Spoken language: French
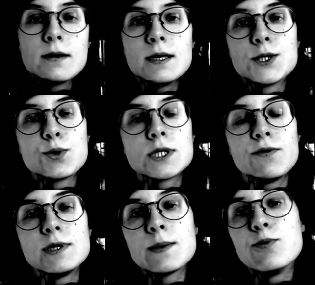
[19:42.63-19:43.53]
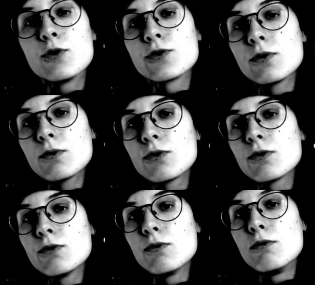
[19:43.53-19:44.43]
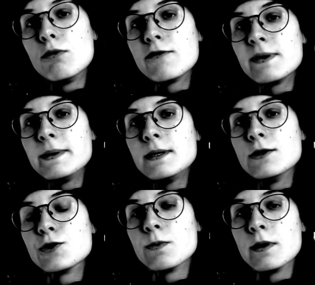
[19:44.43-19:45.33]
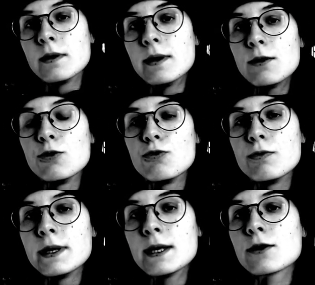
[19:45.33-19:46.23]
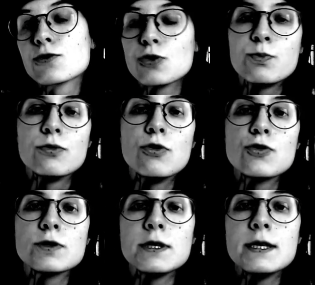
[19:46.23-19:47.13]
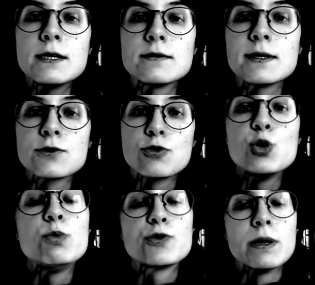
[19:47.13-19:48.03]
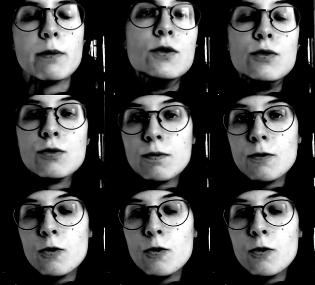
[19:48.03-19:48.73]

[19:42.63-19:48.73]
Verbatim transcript: Est-ce que ça veut dire pour autant que le féminisme et le queer s'opposent et s'excluent mutuellement Non.